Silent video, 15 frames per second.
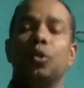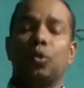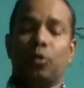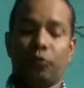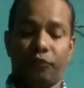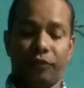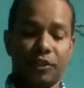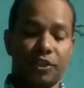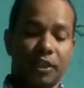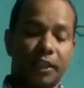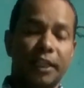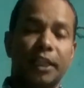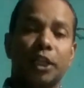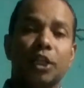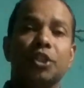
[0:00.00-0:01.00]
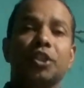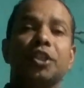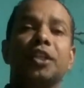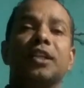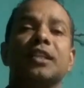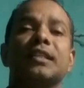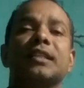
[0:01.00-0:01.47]
तो फंक्शन की
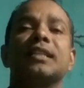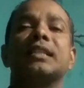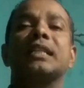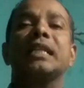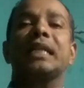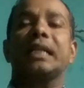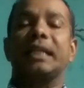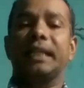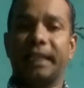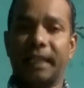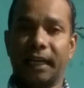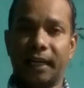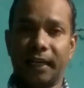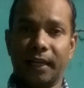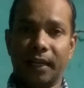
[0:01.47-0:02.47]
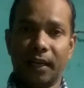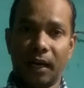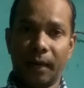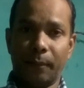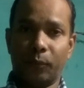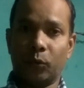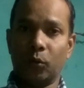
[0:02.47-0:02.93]
कंटिन्यूटी डिस्कस करने के लिए
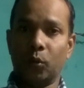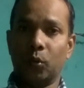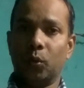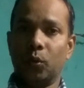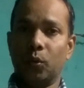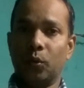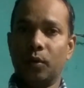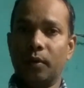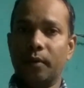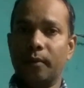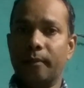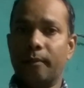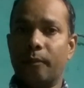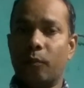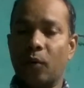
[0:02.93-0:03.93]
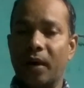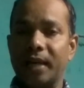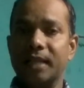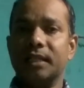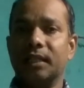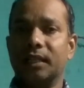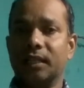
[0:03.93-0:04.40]
आपको
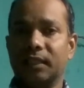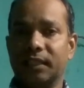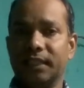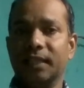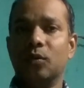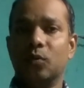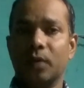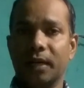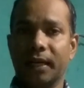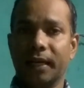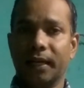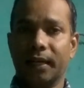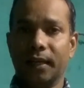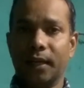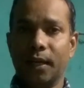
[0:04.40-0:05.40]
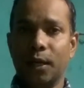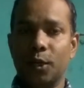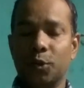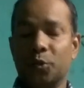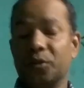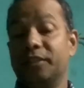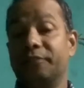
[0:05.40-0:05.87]
पॉइंट अगर दिया हुआ है
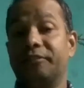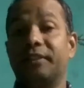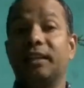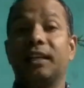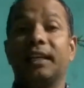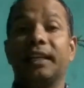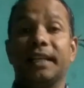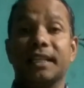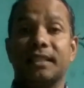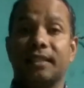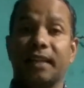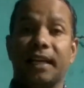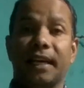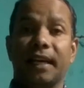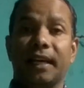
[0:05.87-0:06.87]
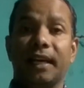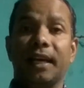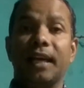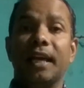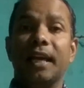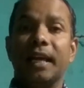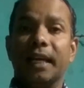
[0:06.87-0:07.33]
तो डेफिनेटली ये तय है
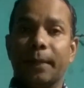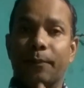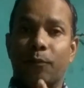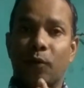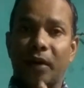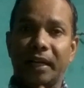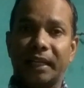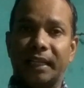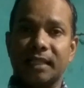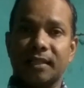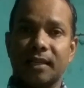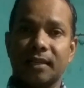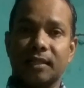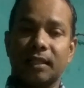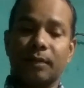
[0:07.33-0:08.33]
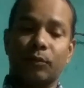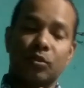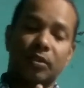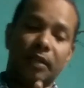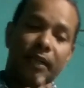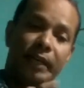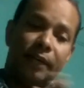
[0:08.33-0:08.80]
कि पॉइंट के साथ साथ आपको
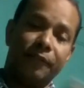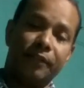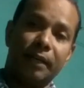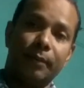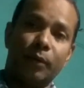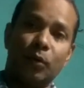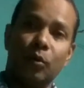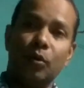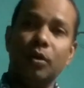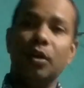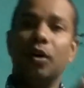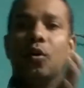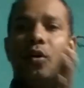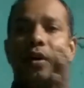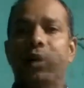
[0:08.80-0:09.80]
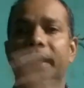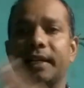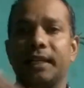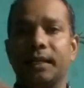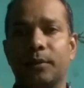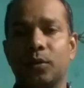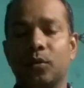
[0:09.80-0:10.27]
उसका लेफ्ट नेबरहुड और
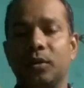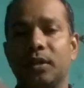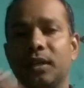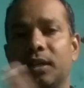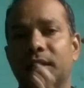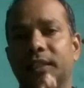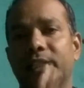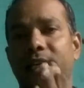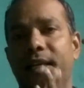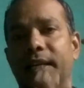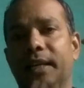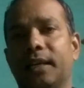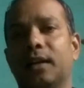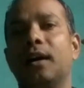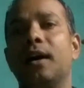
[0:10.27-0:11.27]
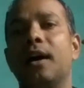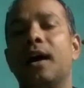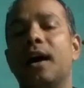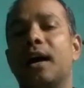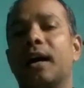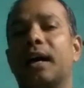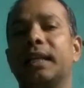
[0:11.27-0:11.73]
राइट नेबरहुड दिया रहेगा
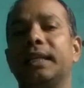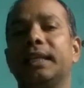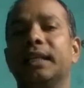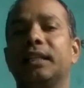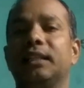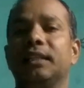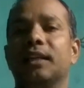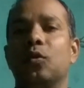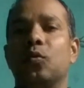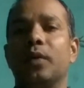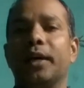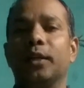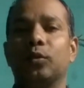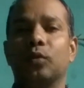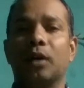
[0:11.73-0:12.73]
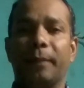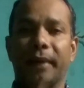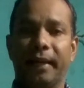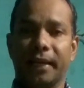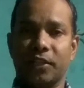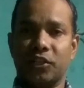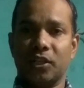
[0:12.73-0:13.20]
अगर ये दिया हुआ है तो आप
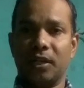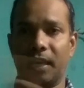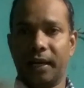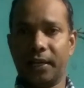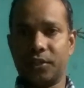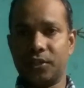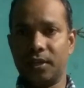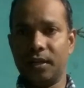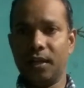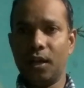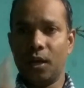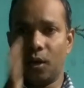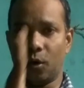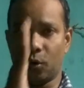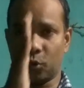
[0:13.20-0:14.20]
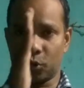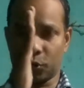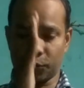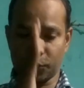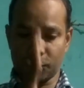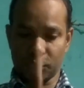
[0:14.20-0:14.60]
एल एच एच एल और उस